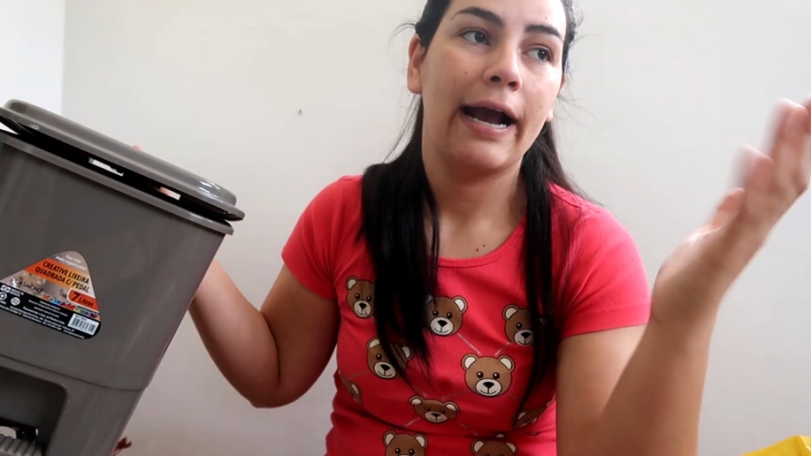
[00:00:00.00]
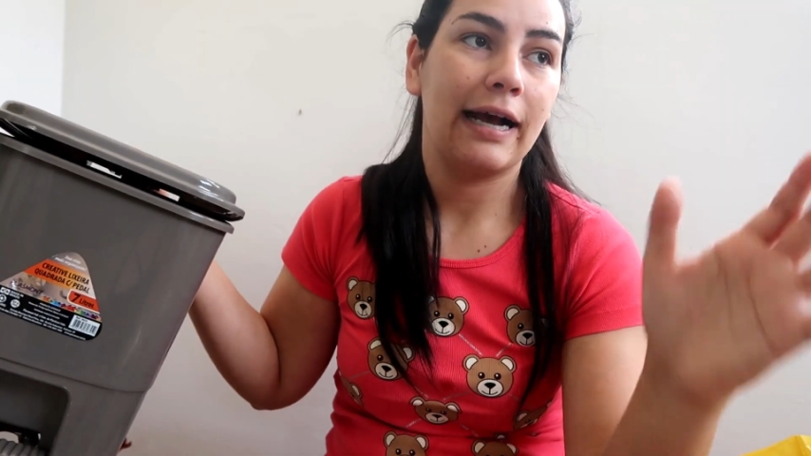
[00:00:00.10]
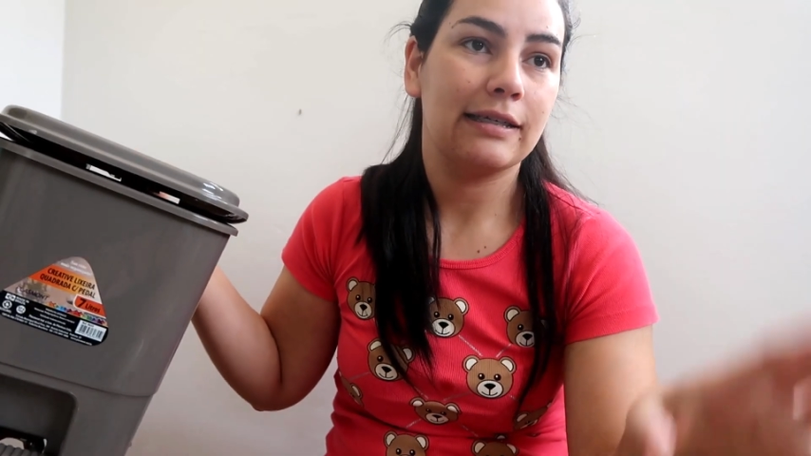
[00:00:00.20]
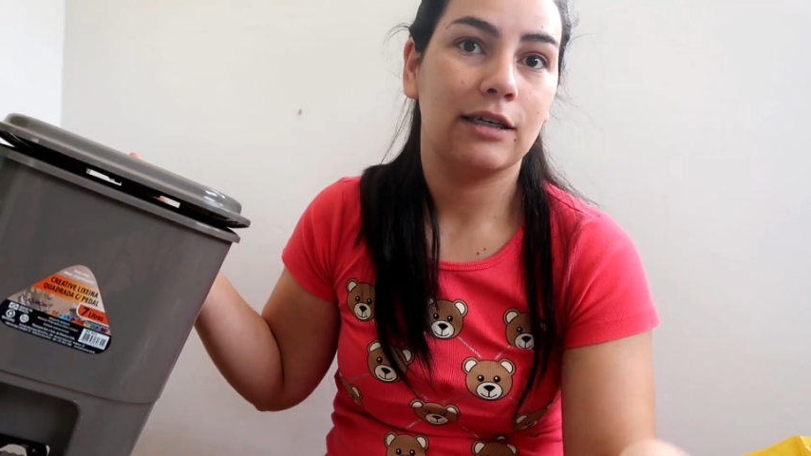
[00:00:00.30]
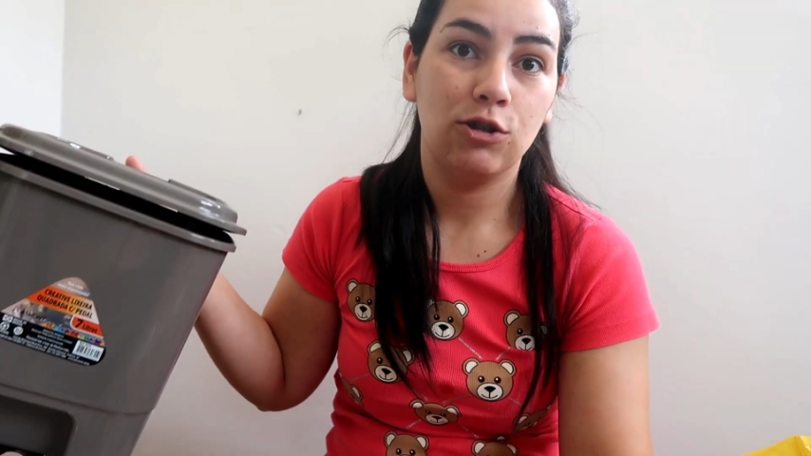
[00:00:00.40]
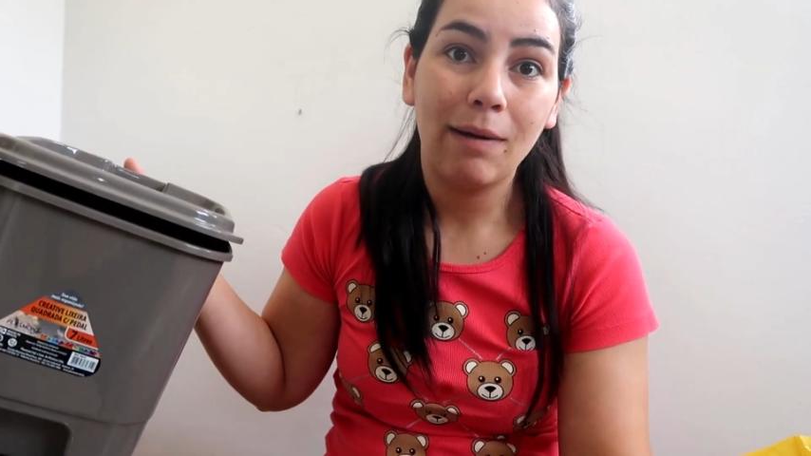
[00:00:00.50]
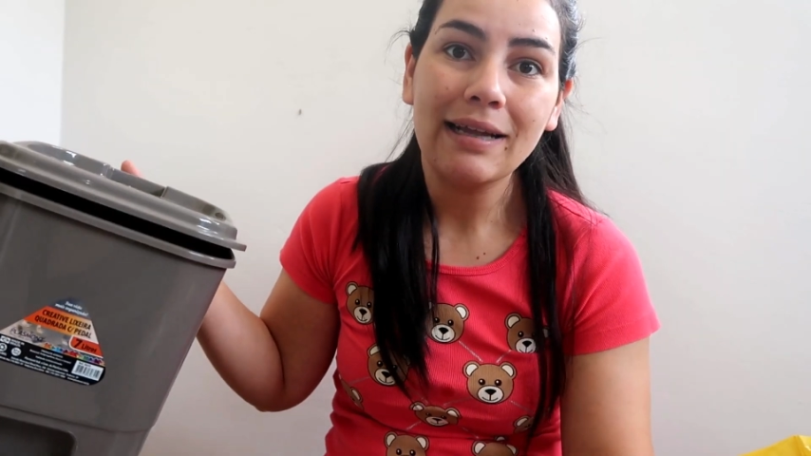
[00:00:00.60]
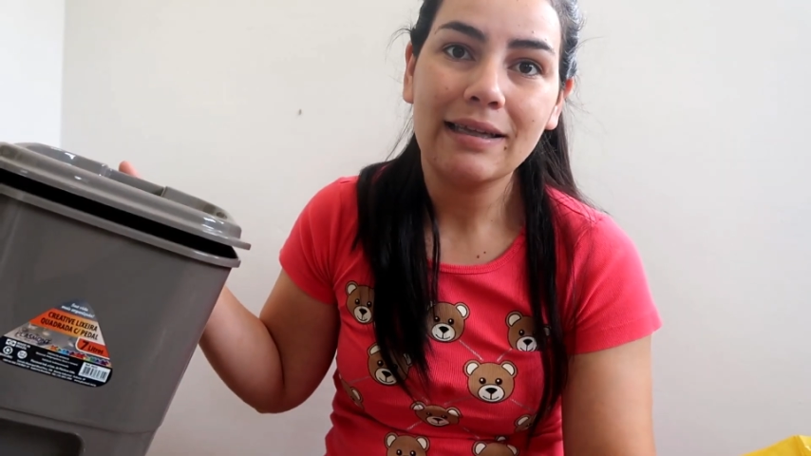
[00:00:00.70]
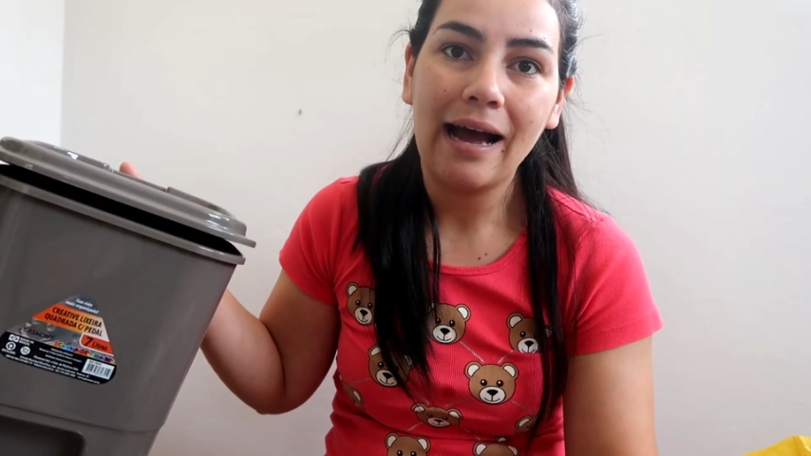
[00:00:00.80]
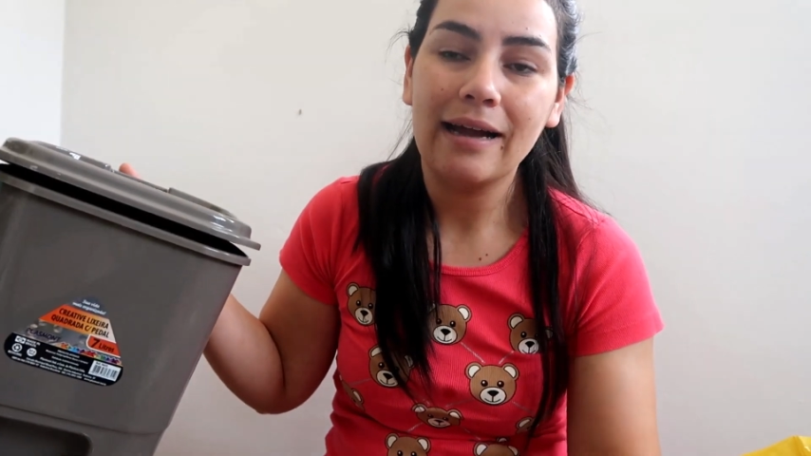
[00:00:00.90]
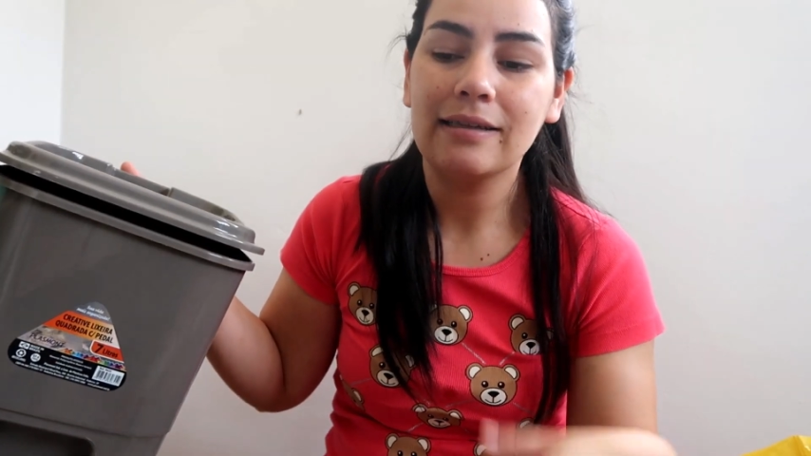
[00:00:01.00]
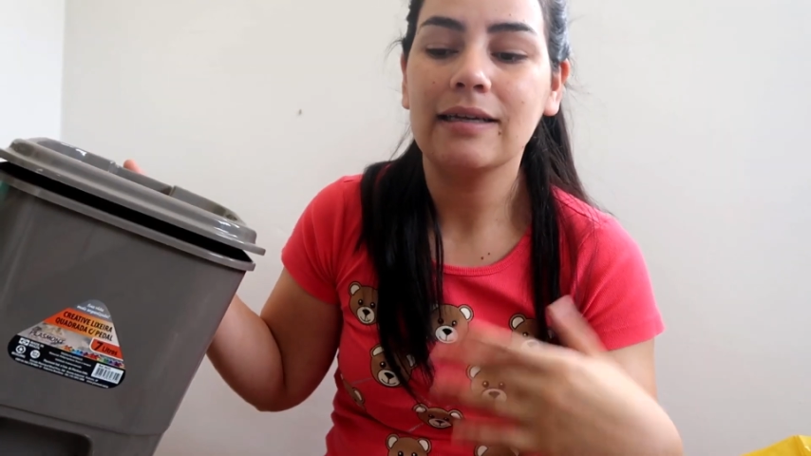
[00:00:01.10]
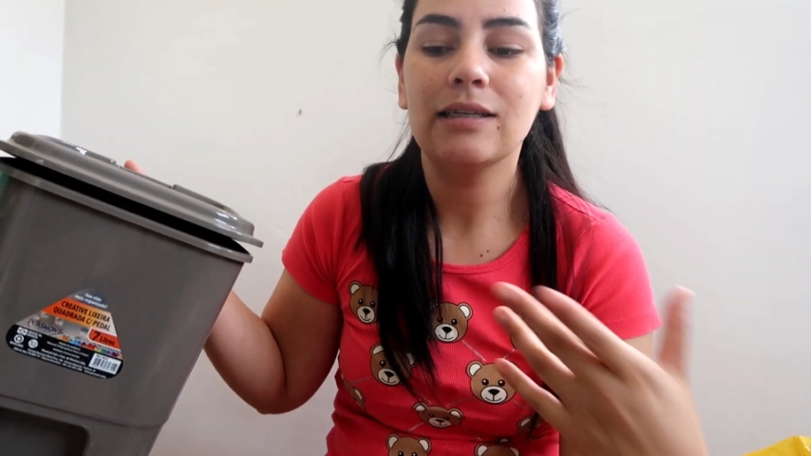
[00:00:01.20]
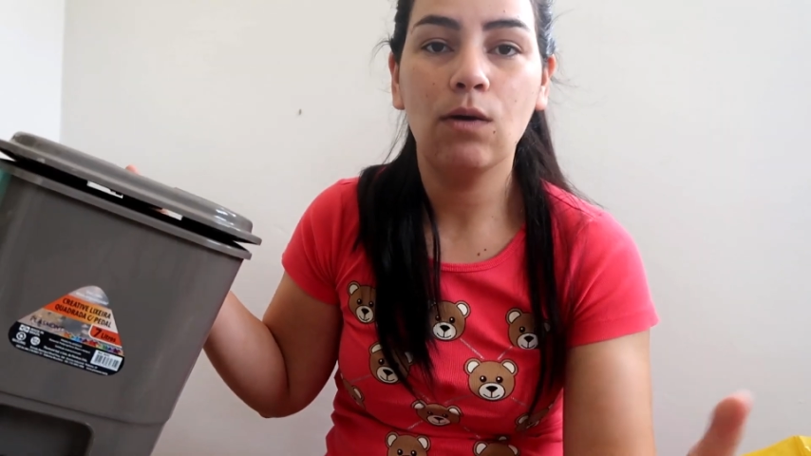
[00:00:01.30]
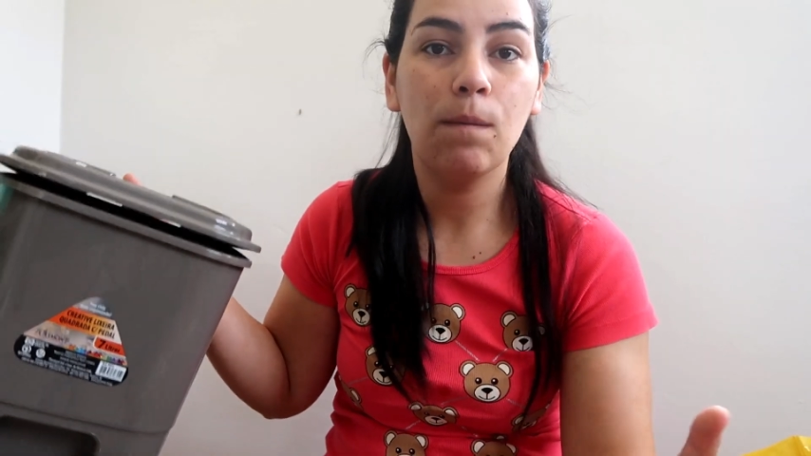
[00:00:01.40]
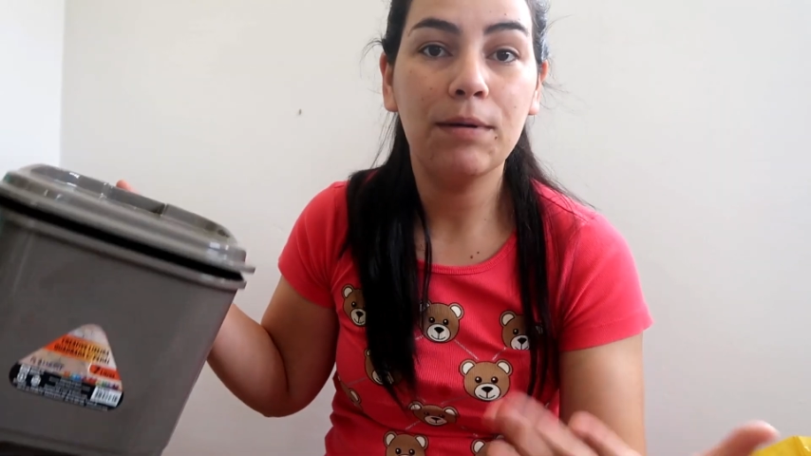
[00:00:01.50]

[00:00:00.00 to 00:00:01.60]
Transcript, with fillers: casca de batata, então eu